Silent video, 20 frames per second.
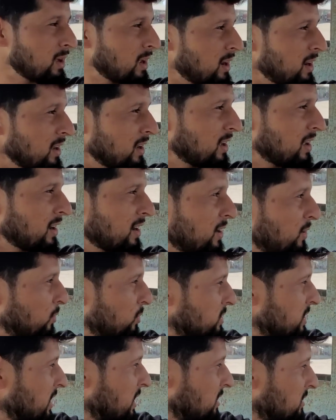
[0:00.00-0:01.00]
करनी करनी है
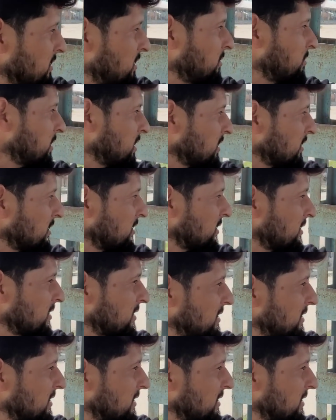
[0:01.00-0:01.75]
हो जाएगी इसलिए भाई हाँ,